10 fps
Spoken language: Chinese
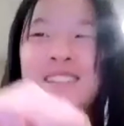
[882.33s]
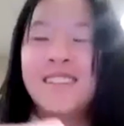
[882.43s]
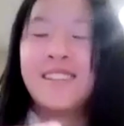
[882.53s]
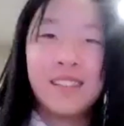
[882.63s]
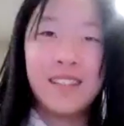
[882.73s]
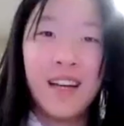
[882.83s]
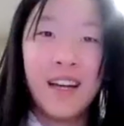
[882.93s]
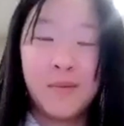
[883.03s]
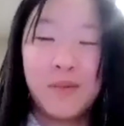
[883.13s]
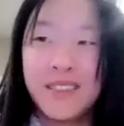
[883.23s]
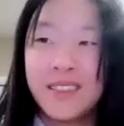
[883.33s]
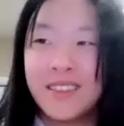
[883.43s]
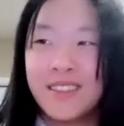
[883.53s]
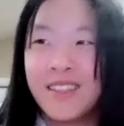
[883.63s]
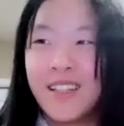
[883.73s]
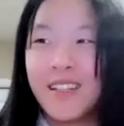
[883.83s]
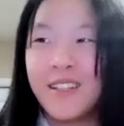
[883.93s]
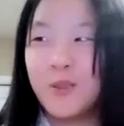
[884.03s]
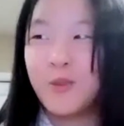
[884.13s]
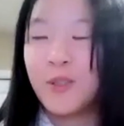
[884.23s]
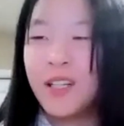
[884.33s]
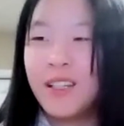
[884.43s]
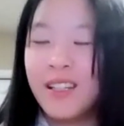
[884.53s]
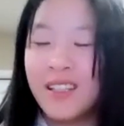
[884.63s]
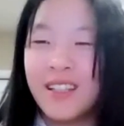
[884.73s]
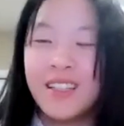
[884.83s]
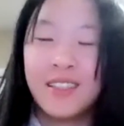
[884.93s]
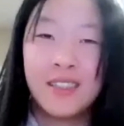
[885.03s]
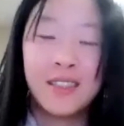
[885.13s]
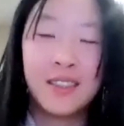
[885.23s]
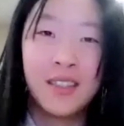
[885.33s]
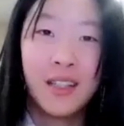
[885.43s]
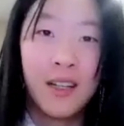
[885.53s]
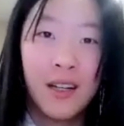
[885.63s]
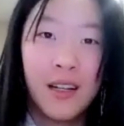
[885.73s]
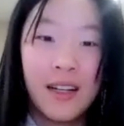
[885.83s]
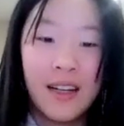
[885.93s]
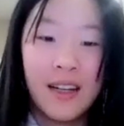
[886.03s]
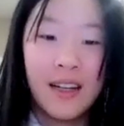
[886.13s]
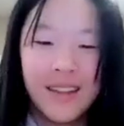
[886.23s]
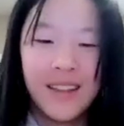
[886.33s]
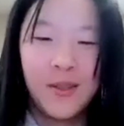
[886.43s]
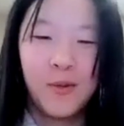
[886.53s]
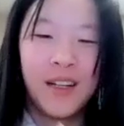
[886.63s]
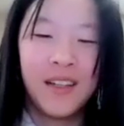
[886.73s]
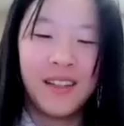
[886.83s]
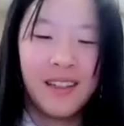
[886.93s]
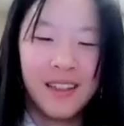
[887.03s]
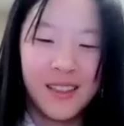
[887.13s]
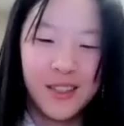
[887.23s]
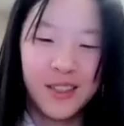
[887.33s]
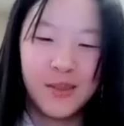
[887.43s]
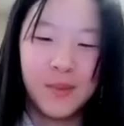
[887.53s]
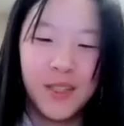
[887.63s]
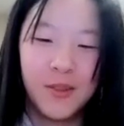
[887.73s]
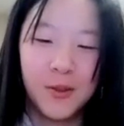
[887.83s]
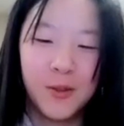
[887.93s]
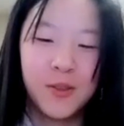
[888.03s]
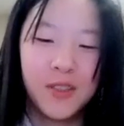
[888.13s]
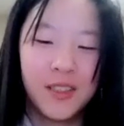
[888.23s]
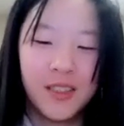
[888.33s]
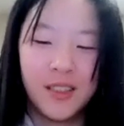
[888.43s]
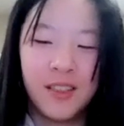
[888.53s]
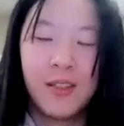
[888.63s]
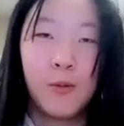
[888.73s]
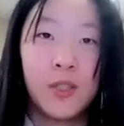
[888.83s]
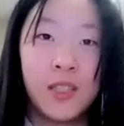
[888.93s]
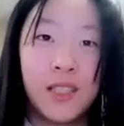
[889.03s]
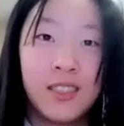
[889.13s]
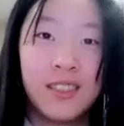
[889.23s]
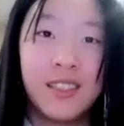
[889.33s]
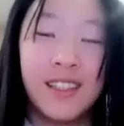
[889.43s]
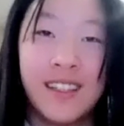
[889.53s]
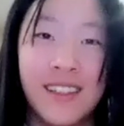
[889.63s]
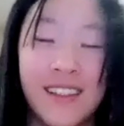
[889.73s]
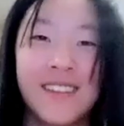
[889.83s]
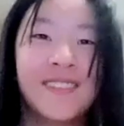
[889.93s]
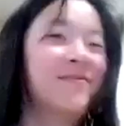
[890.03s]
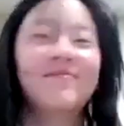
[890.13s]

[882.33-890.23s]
其实还不是很专业，但是因为历史没有东西，我想写了。